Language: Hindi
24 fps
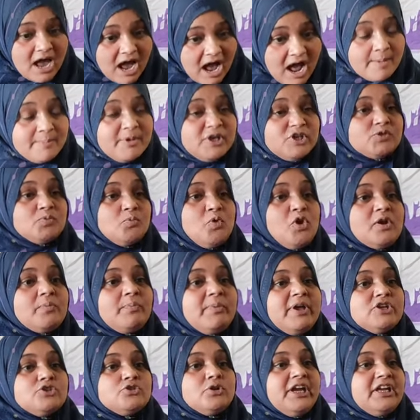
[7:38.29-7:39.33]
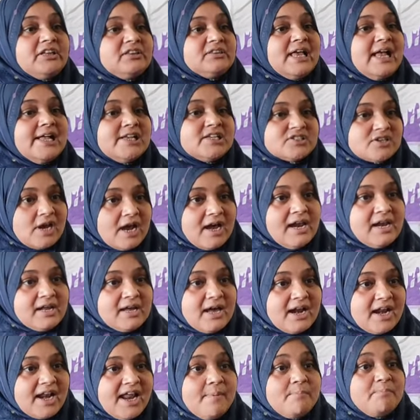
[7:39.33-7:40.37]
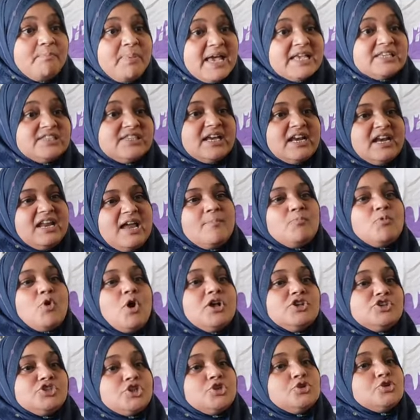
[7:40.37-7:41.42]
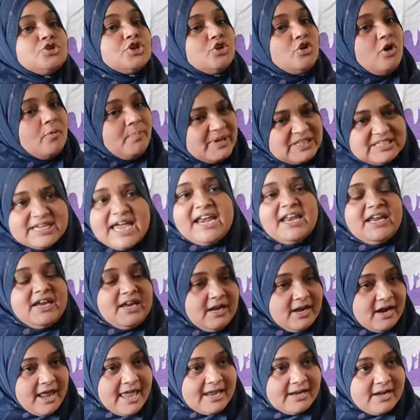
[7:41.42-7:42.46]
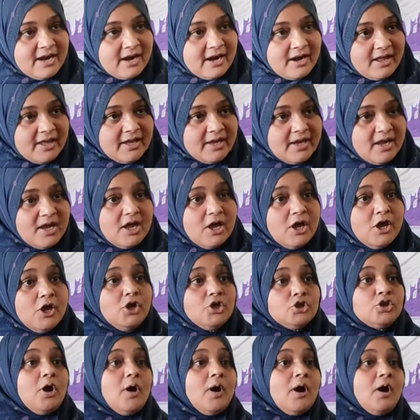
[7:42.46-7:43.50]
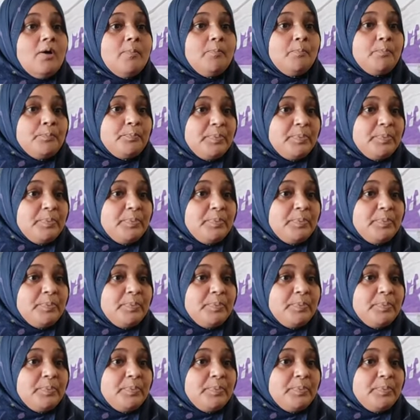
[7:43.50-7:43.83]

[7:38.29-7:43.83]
हम इस मुल्क में जो इतना स्ट्रगल कर रहे हैं बेसिकली हम कॉन्स्टिट्यूशन को बचाने करने की लड़ाई लड़ना है तो